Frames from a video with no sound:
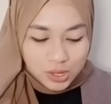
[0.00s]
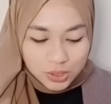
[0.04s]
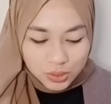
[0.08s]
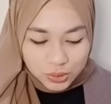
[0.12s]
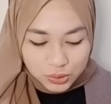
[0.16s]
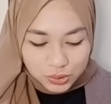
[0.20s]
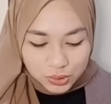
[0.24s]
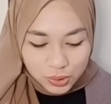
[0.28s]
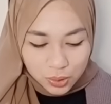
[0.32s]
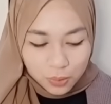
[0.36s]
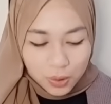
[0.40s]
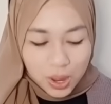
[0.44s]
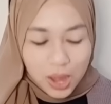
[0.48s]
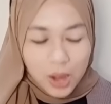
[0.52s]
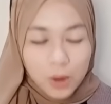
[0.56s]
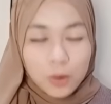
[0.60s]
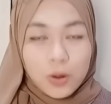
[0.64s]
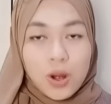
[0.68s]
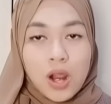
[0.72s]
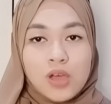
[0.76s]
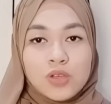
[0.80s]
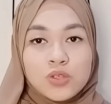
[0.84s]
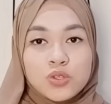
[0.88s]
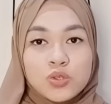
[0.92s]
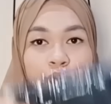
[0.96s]
So, aku
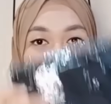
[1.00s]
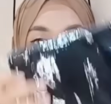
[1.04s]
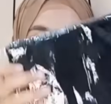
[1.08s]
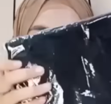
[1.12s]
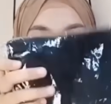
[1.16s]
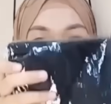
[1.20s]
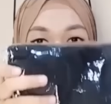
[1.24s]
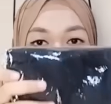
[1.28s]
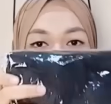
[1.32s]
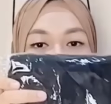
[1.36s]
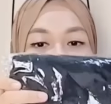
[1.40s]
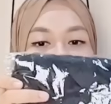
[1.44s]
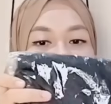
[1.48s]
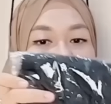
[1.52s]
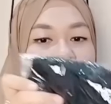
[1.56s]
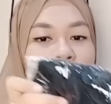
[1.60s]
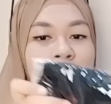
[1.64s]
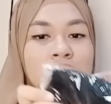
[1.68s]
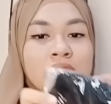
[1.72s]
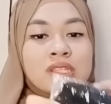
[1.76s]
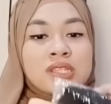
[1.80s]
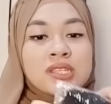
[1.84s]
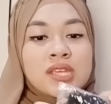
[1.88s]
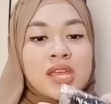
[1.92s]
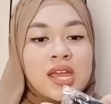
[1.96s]
langsung bakal buka
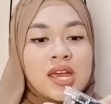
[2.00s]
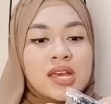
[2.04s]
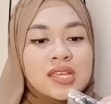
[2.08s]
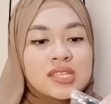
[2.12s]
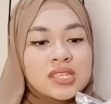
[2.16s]
aja